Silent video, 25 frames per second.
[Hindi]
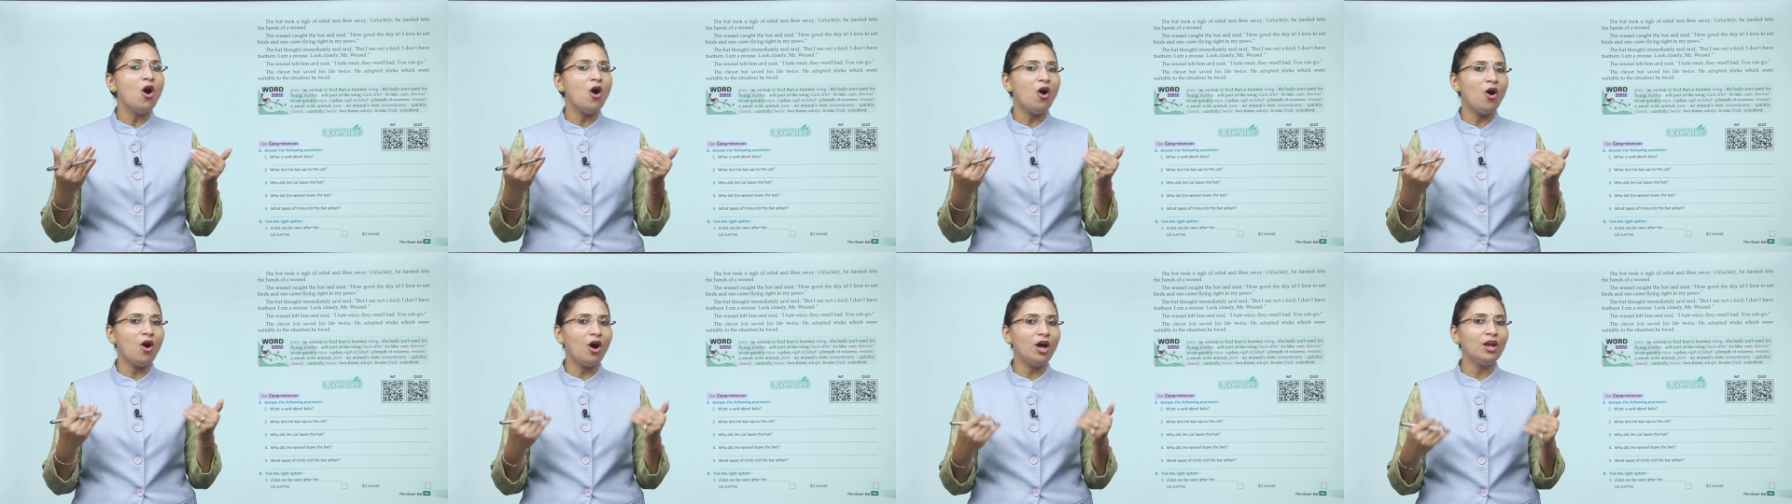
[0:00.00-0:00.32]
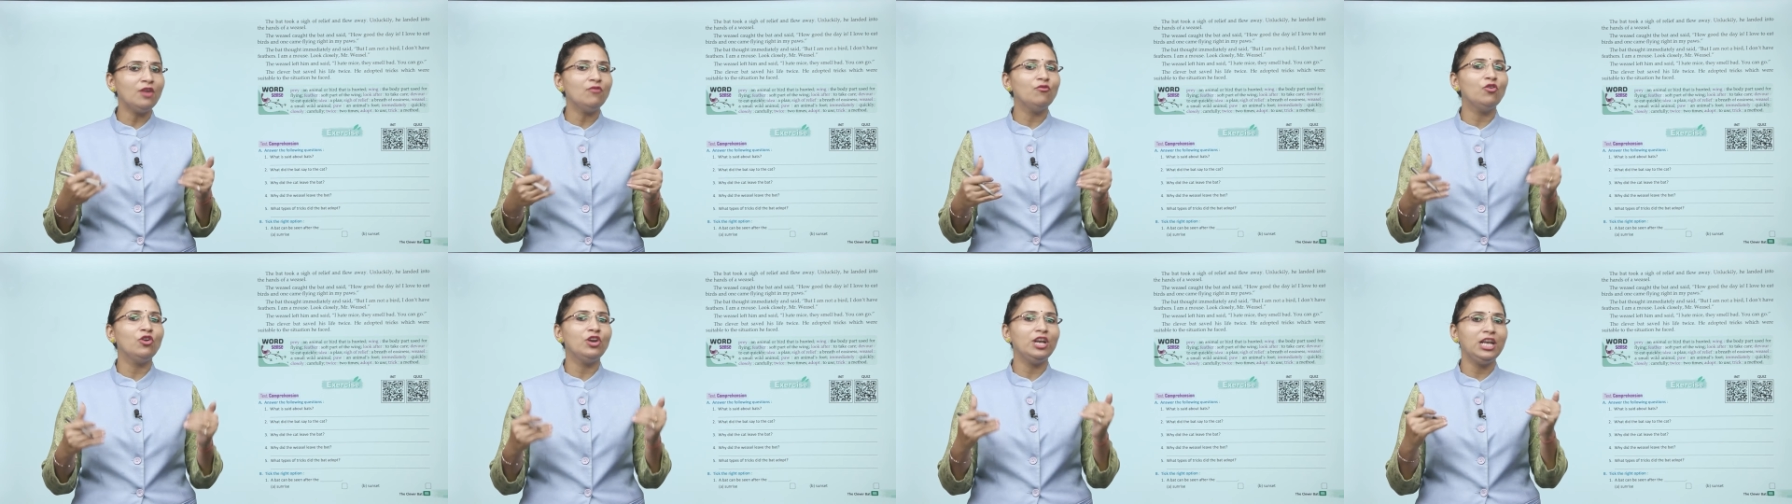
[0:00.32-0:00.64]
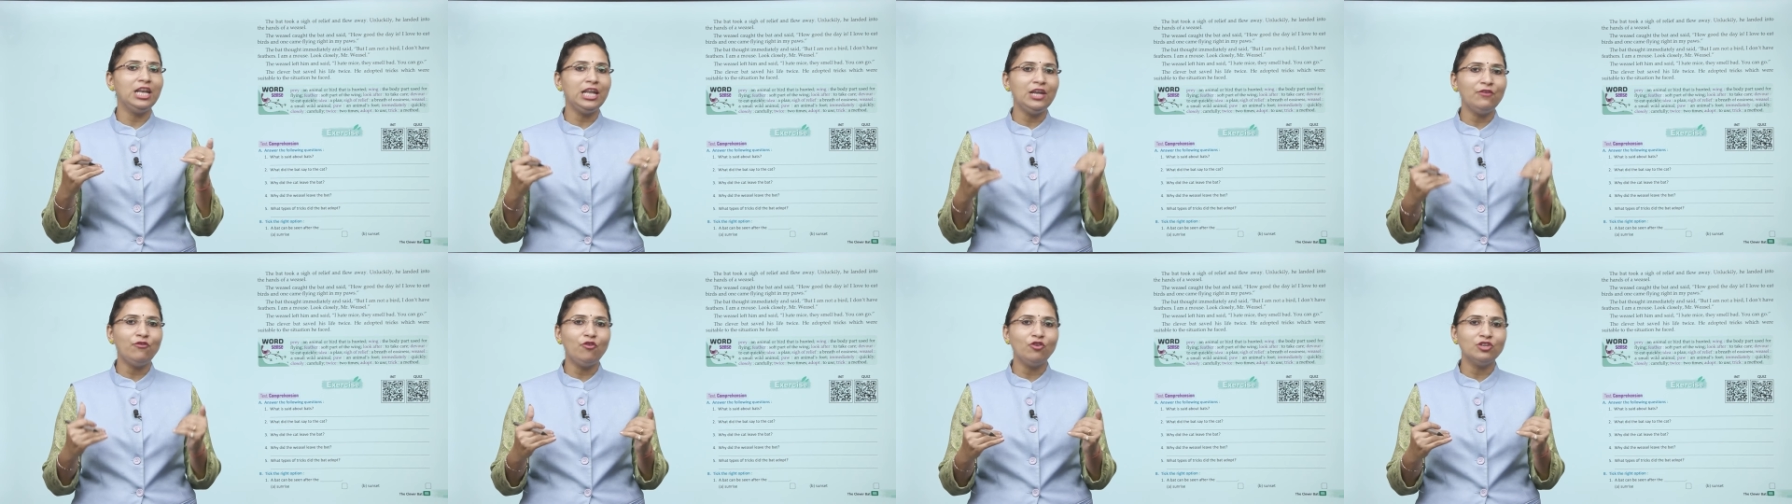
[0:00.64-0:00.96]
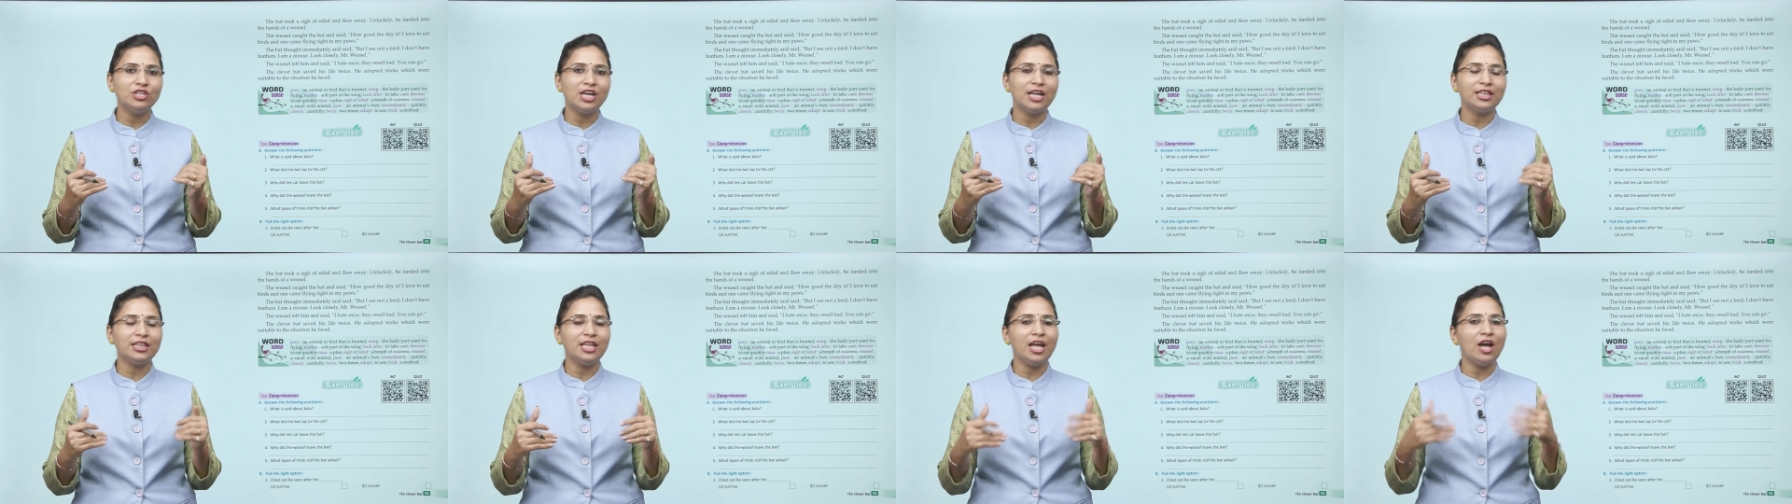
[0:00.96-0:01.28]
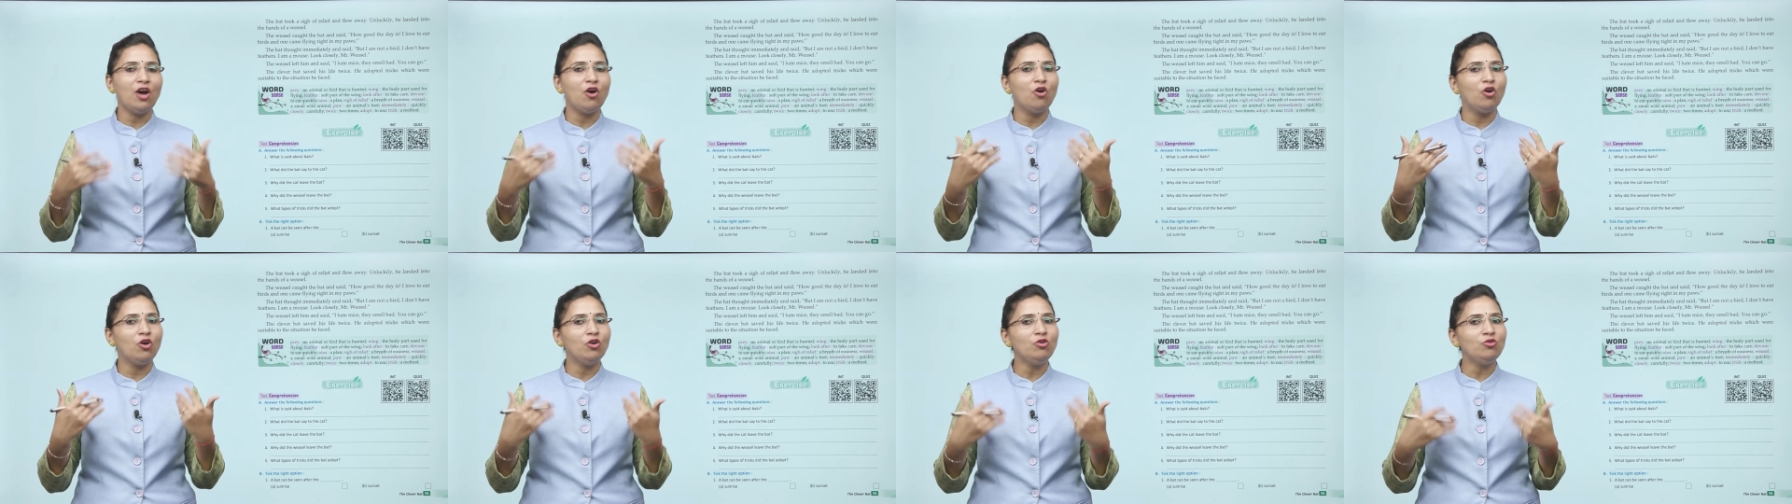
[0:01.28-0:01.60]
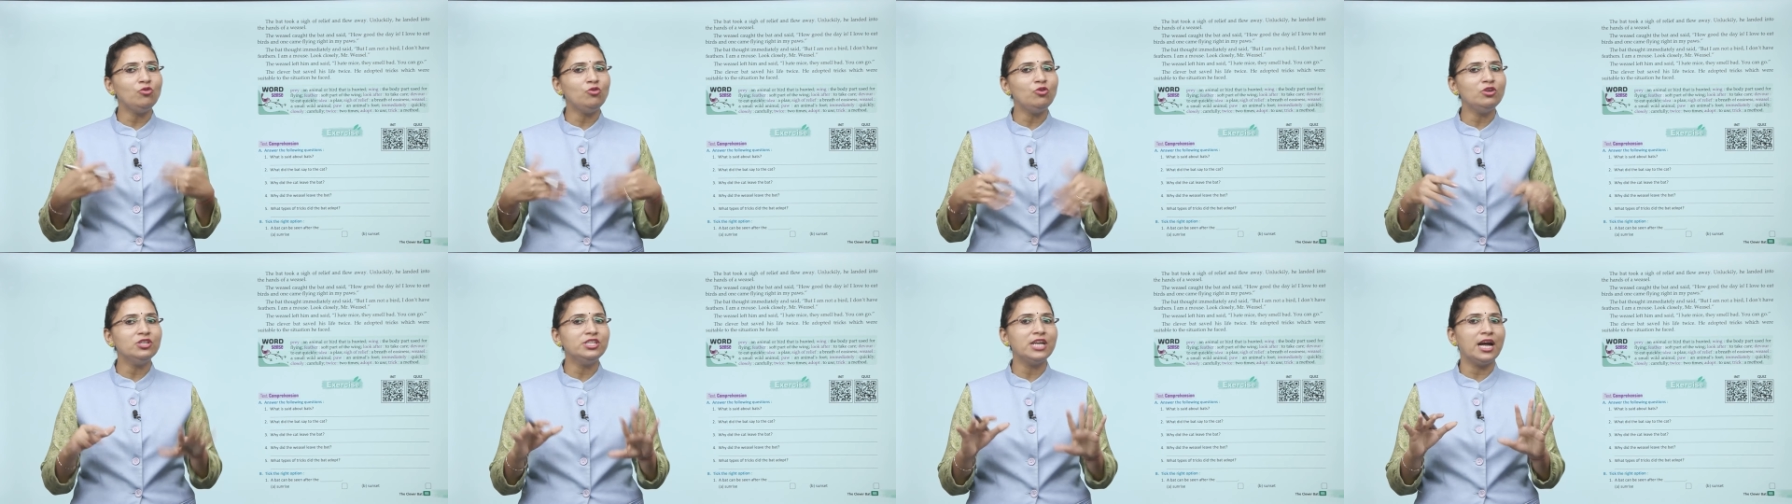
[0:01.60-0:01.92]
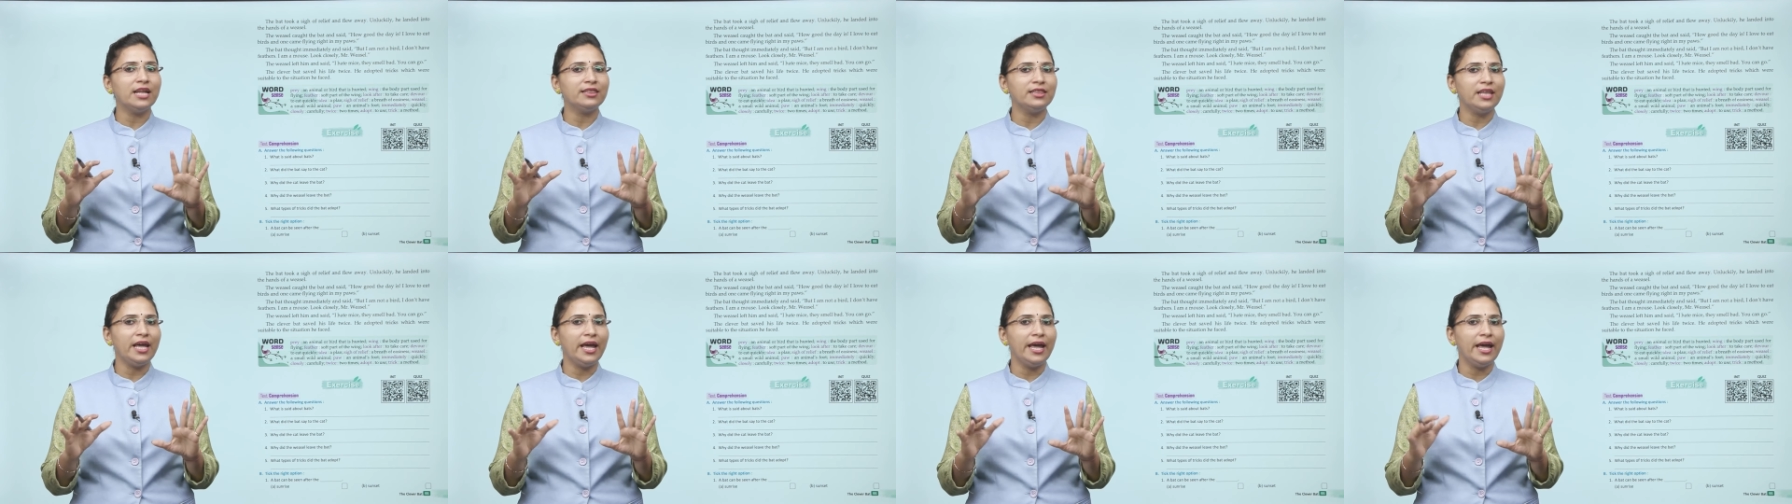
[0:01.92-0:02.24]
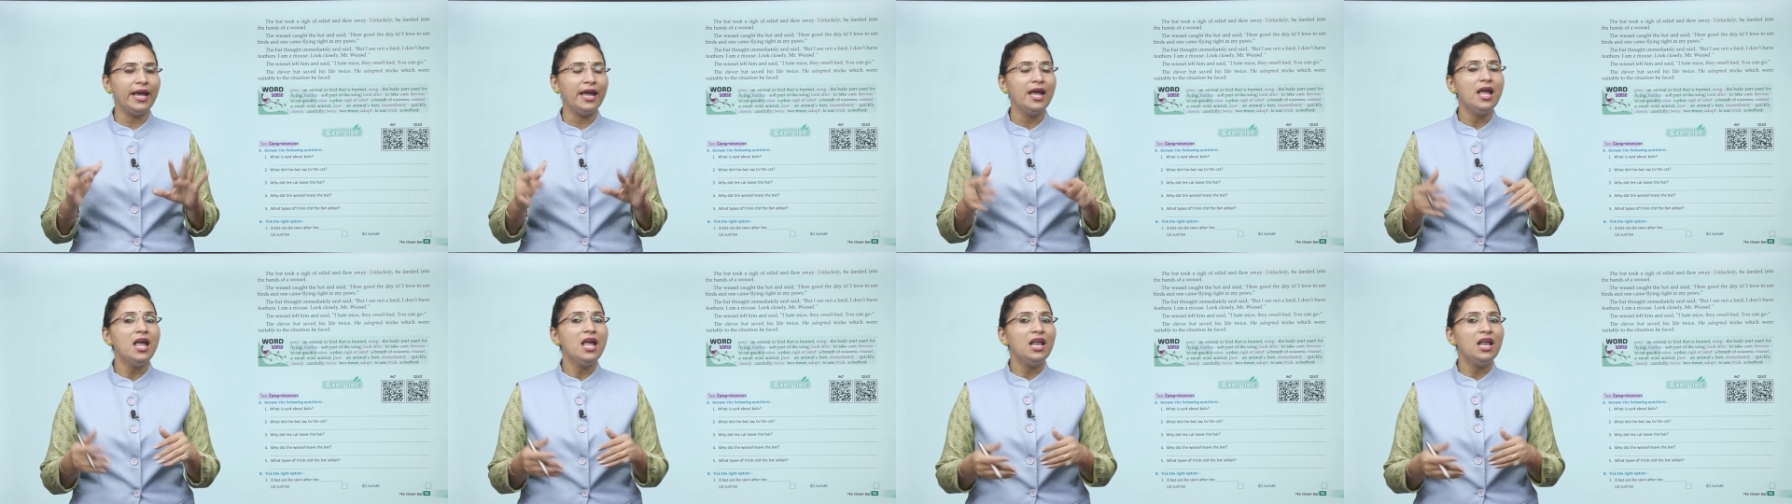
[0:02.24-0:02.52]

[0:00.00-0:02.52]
और वो रिलीफ हो जाता है और उड़ जाता है